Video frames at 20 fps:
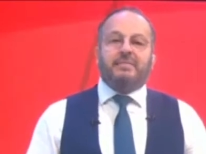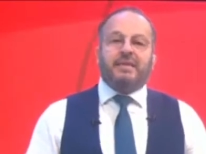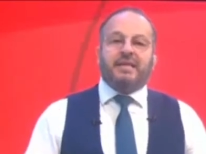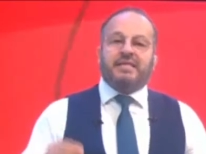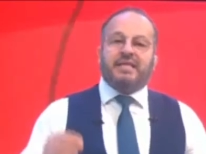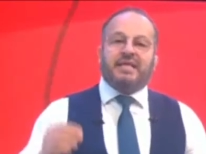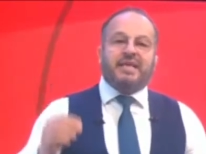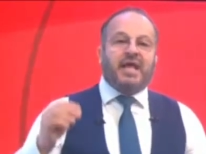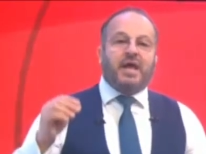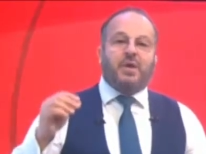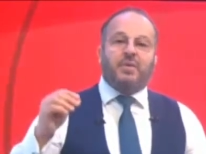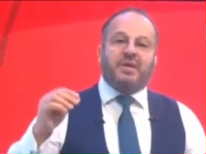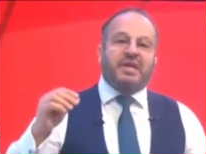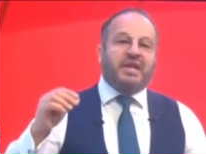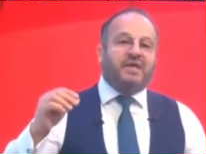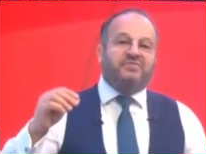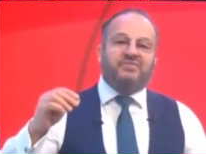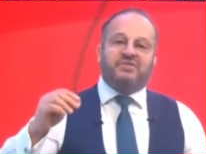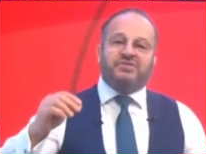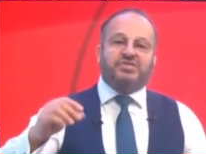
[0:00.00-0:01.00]

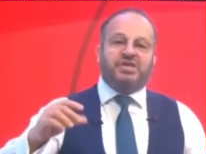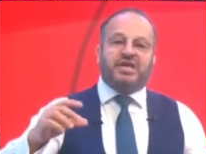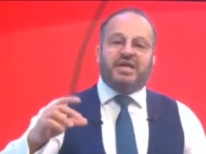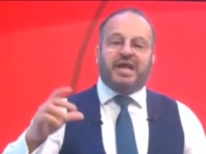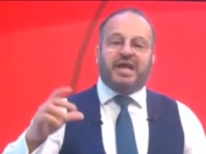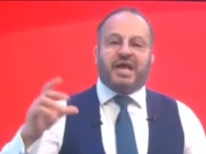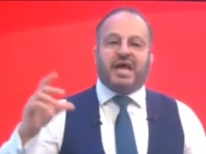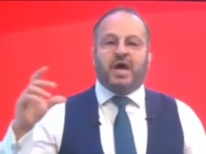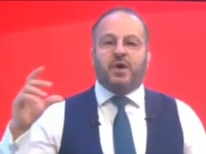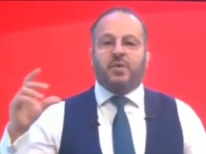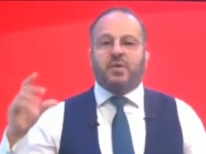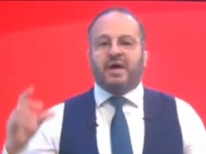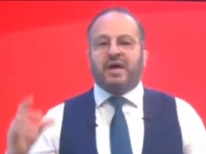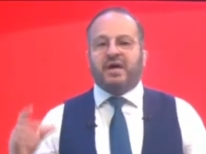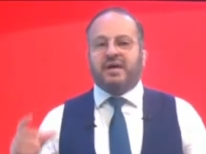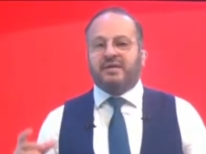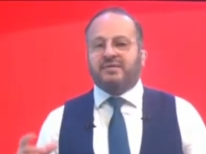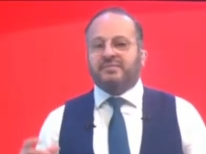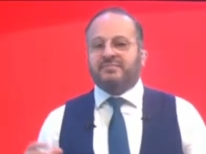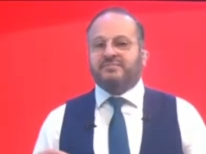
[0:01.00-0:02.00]
تناول فنجان قهوة
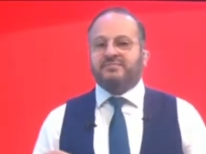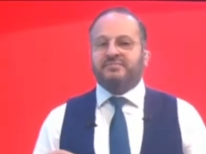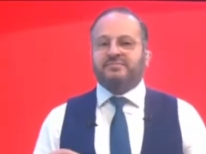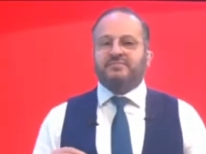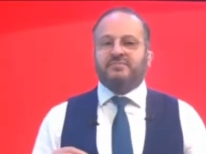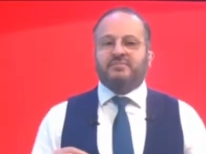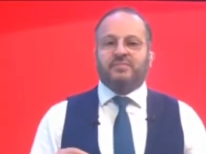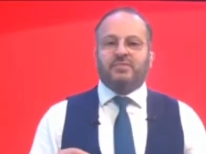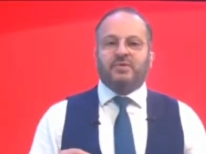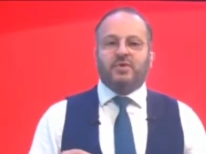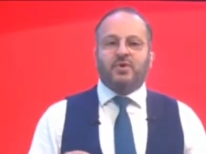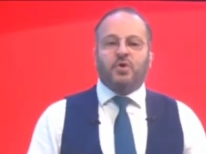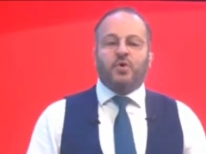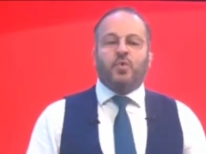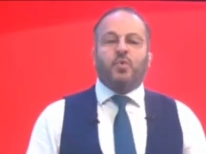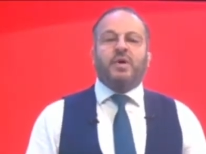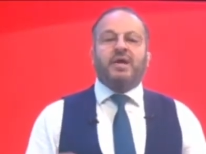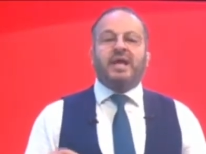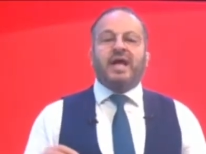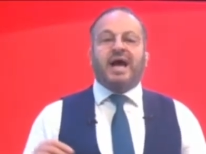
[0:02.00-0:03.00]

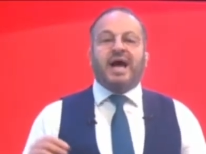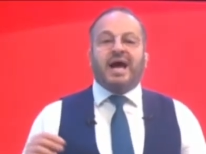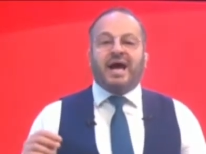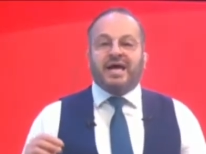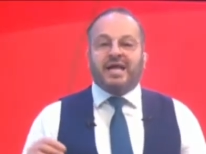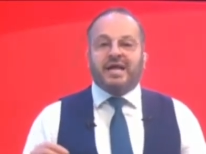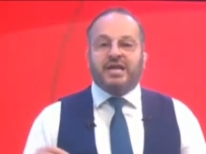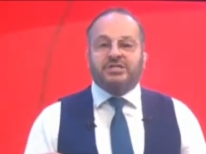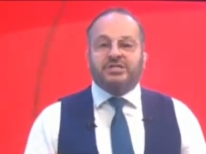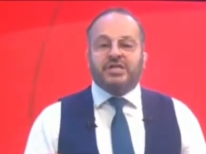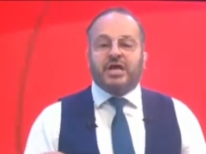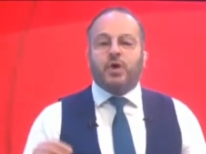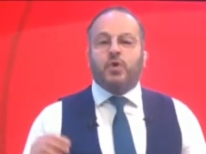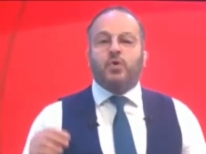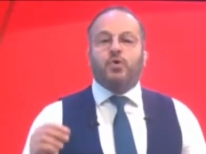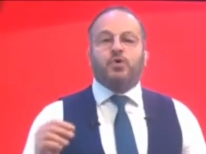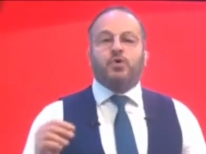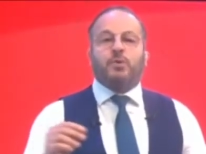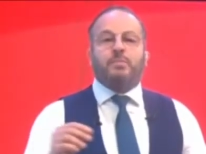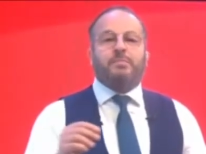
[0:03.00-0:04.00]
ولأخرج
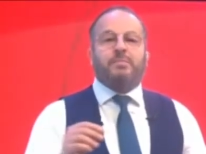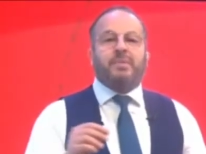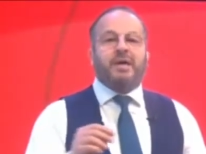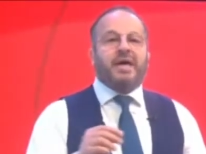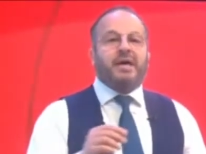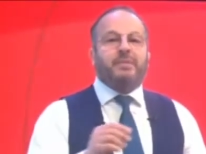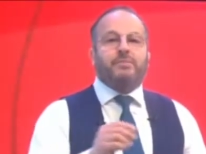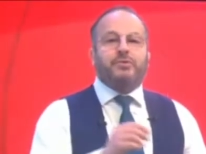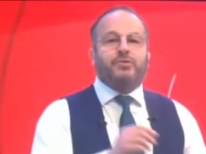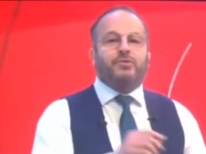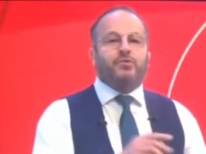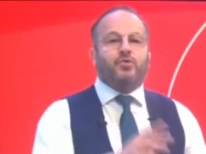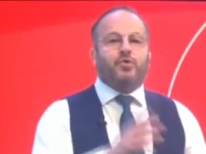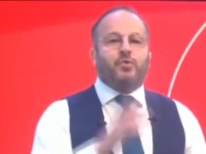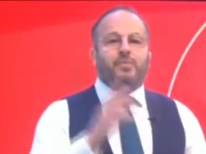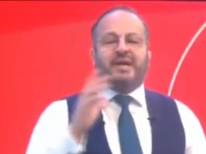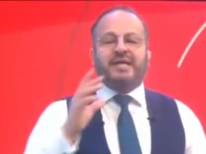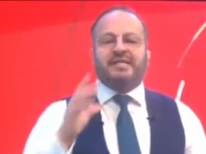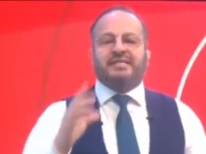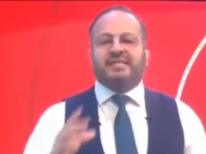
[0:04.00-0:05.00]
أوروبا من
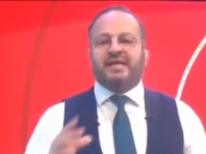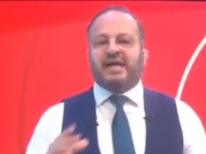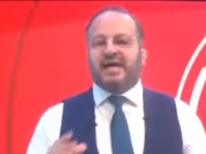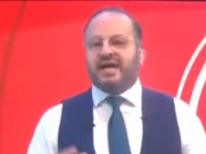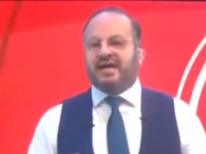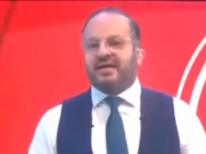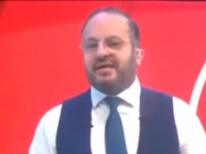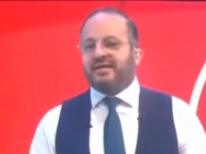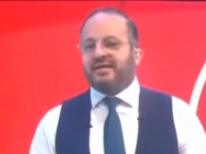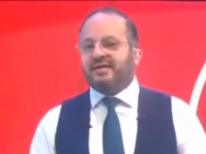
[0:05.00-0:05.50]
ظلماتها